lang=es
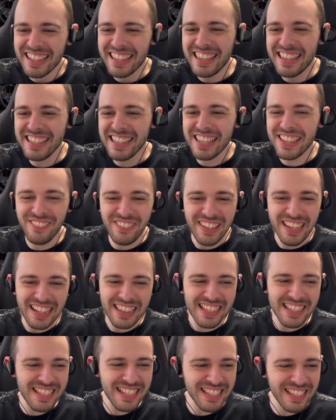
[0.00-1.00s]
¿Qué,
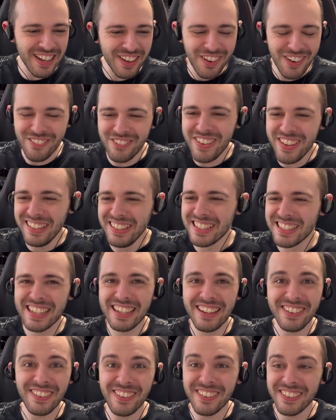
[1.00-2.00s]
mierda es esta con Vince?
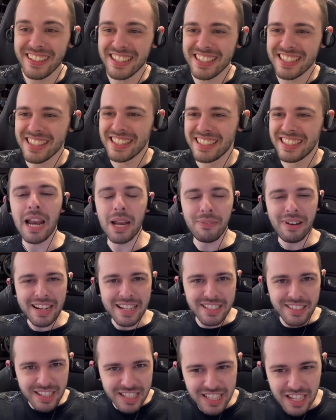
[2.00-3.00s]
¿Qué cojones? Vale,
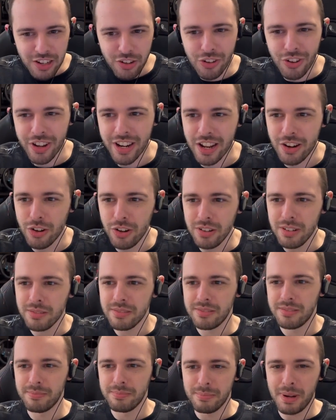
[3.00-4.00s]
vale, este es el lore,
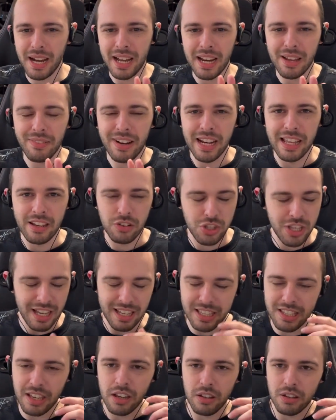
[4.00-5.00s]
¿no? Vale, vale. O
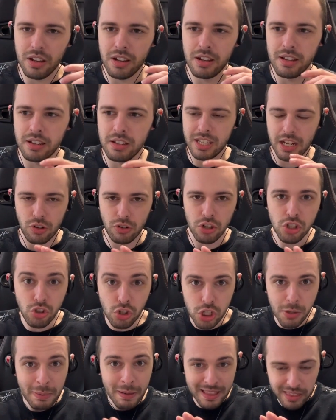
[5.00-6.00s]
sea, eh, Ser Rollins
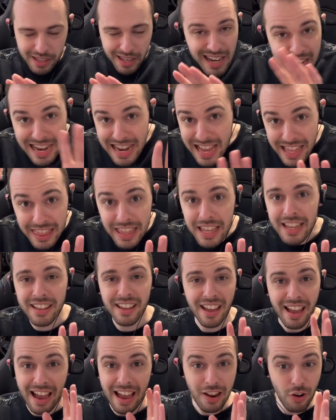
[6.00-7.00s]
no se parece
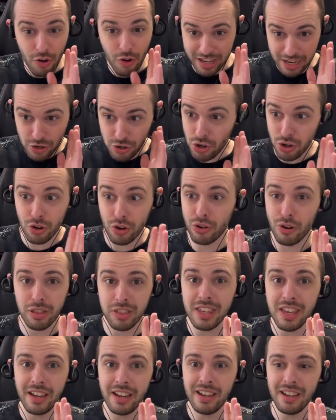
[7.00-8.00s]
nada a lo que yo lo
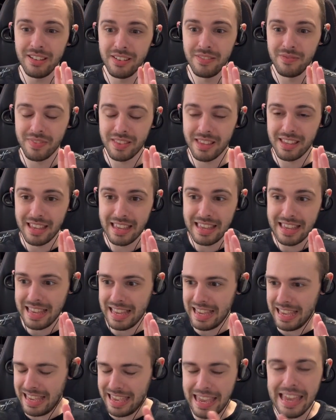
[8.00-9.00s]
conocía, ¿eh?
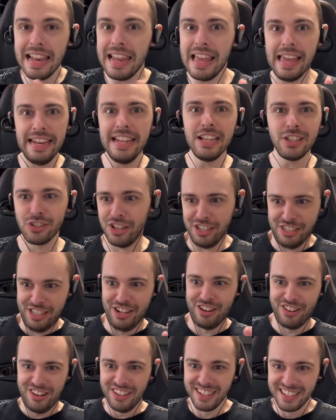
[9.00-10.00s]
¿Qué le han hecho a
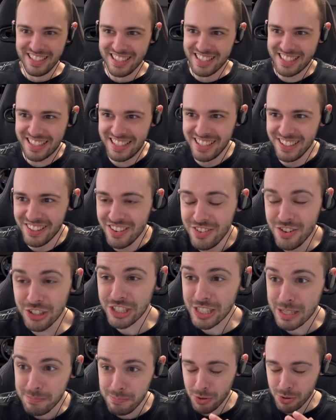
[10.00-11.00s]
Ser Rollins, tío?
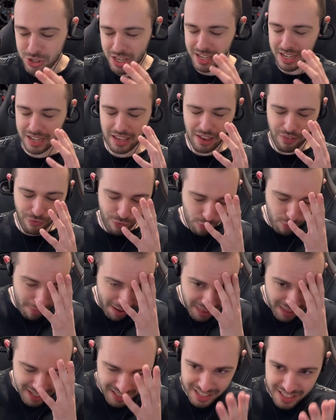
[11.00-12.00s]
No sé, o sea, ¿qué
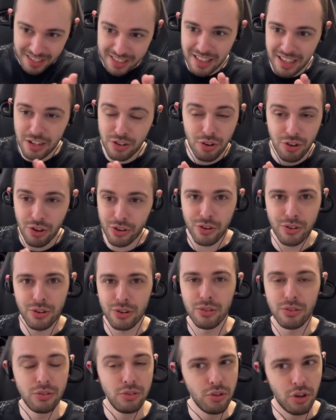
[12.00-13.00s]
fumada es esta? No lo
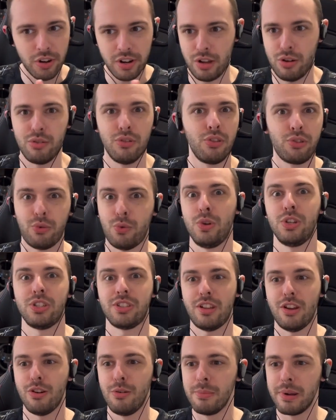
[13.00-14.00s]
no reconozco a
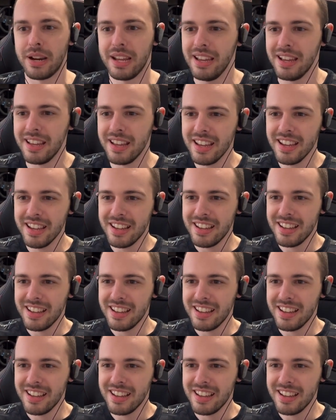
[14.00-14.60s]
este hombre, ¿eh?